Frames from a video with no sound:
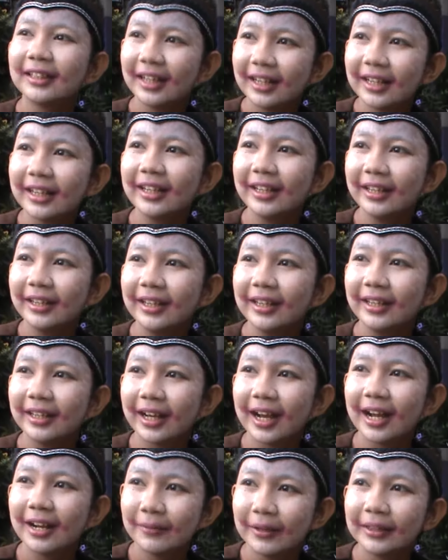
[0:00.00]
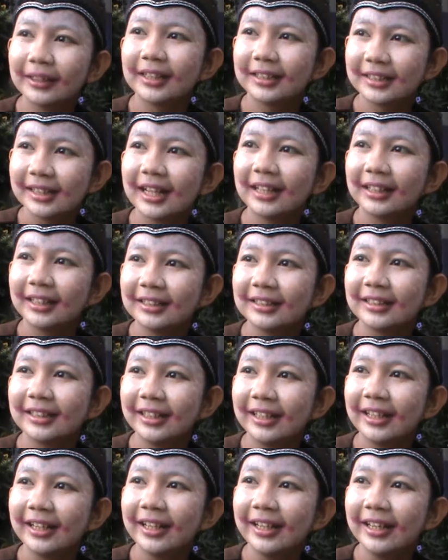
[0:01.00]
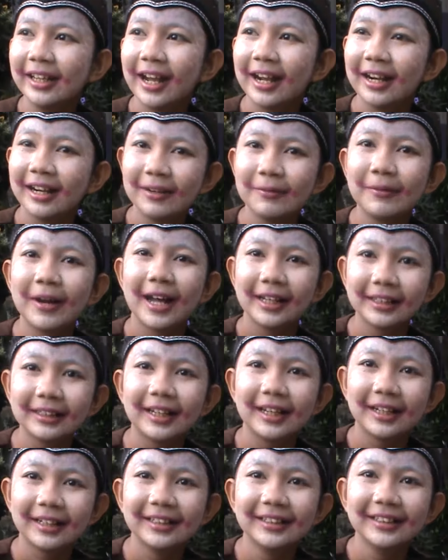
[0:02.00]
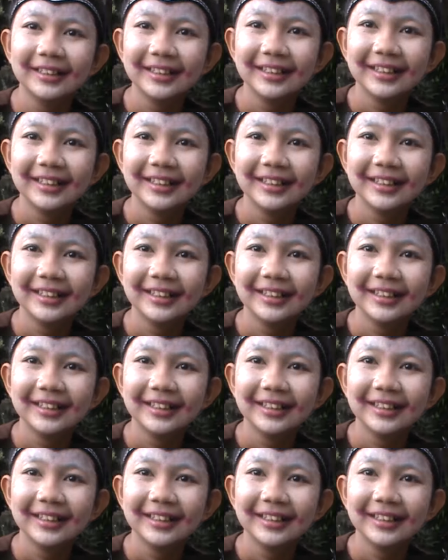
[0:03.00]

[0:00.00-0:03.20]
dari Kalimantan Selatan sendiri adalah Bekantan.